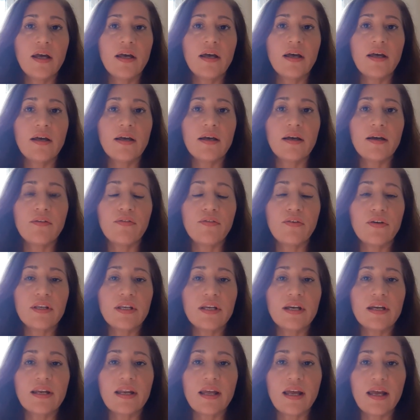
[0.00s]
äh, von
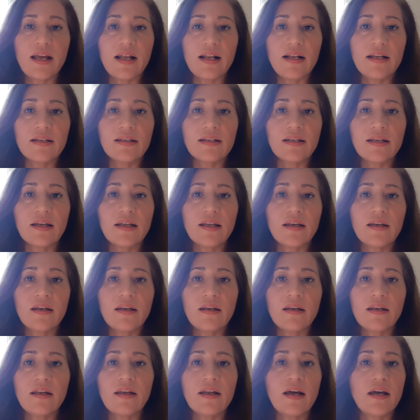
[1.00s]
ihren
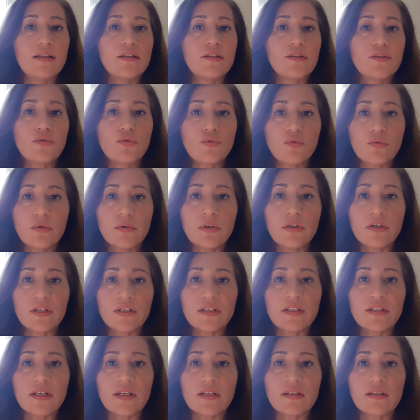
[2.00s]
Eltern in einen Zug
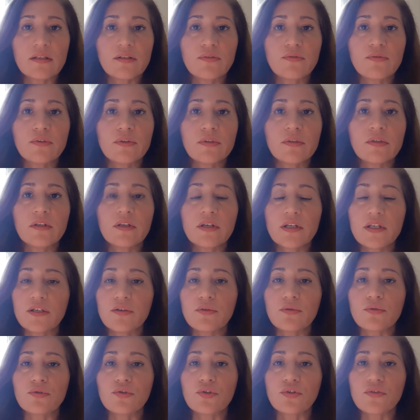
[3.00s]
gesetzt wurden
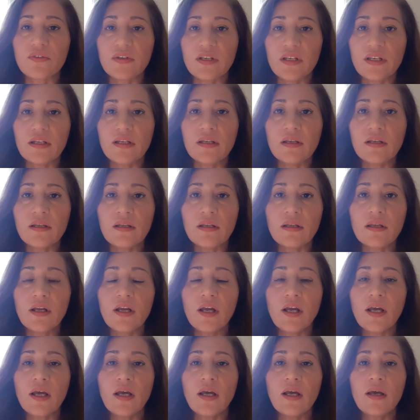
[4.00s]
Richtung Schweden
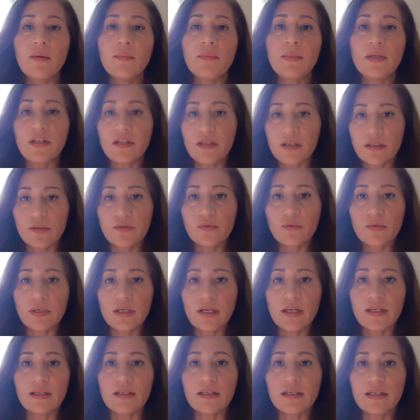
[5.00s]
mit den
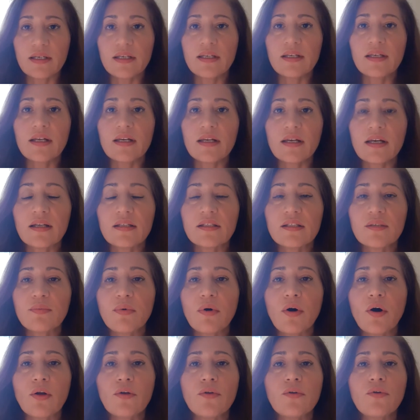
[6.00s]
sogenannten
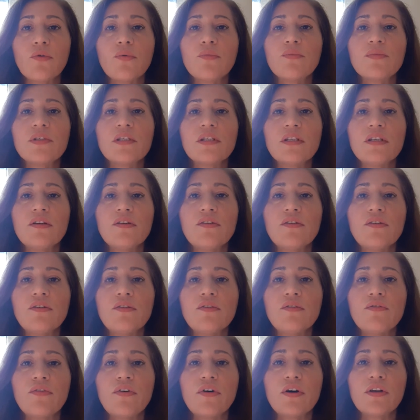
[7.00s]
Kindertransporten, um sie
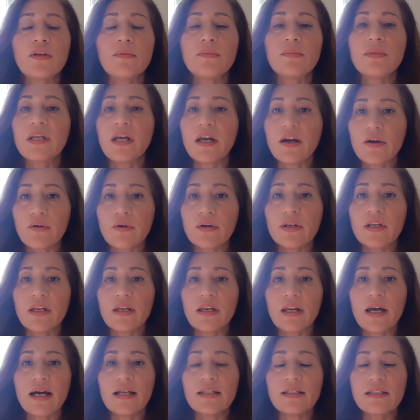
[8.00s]
vor dem Terror der
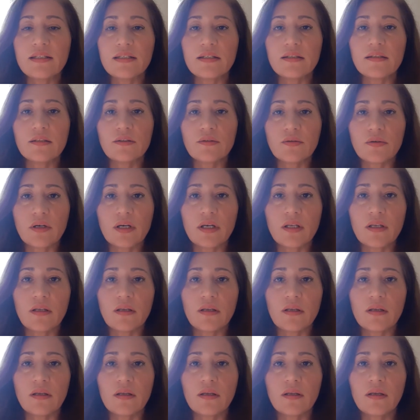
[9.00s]
Nazis zu
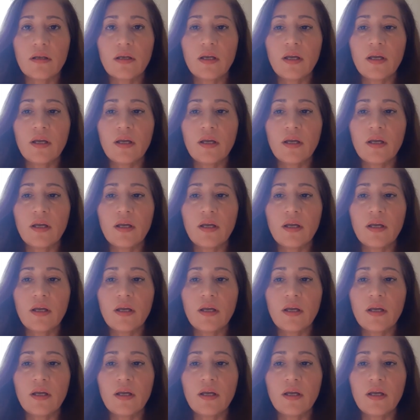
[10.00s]
retten.